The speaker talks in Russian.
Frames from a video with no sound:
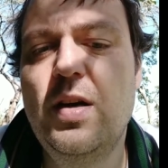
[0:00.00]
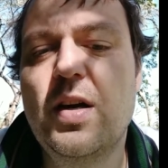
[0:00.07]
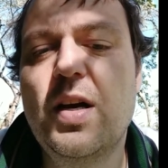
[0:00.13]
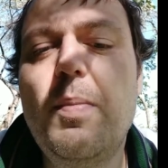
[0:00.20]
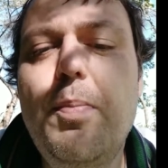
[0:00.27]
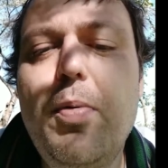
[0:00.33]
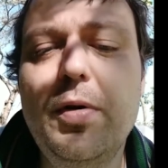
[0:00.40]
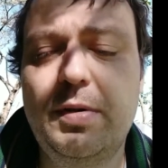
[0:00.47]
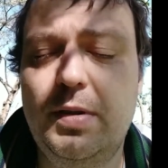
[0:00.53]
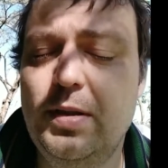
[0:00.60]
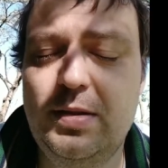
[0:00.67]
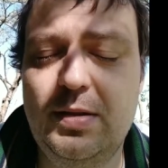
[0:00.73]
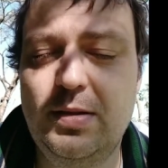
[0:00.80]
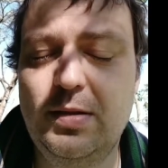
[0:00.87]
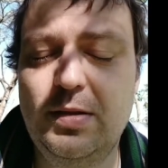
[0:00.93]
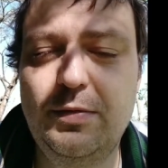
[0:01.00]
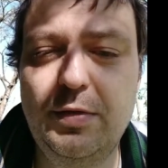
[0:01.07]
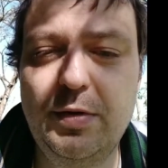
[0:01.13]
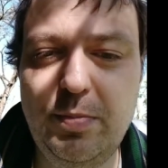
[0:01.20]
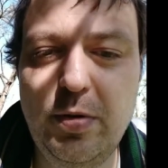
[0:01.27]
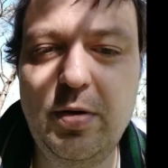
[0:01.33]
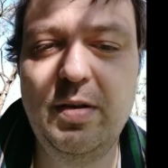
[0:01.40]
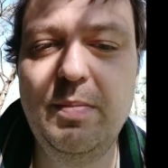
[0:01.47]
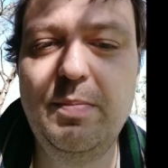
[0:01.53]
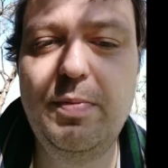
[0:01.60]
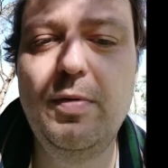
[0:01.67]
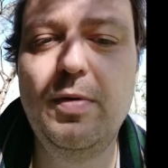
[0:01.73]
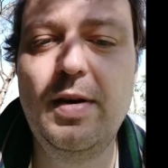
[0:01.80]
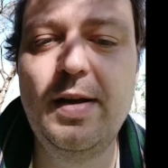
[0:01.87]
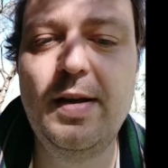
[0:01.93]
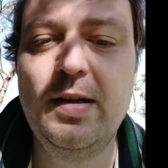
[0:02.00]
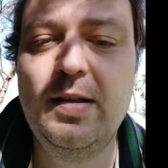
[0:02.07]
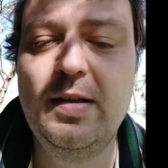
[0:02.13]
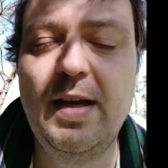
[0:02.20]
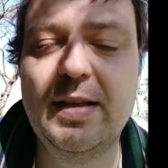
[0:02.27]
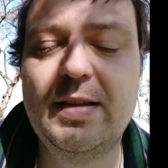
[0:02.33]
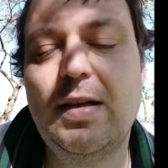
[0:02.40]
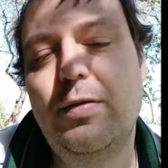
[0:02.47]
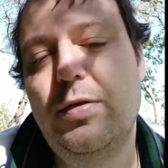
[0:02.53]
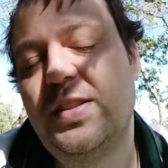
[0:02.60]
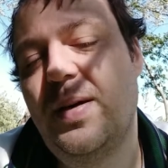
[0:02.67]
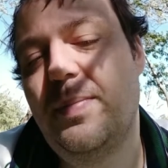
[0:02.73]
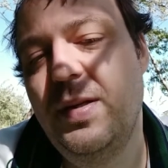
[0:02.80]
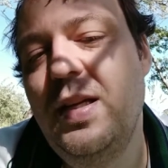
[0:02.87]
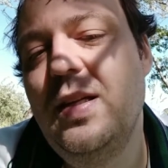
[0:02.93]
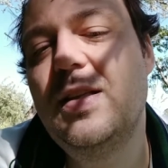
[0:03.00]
работает на футбольном поле. И от того Забнин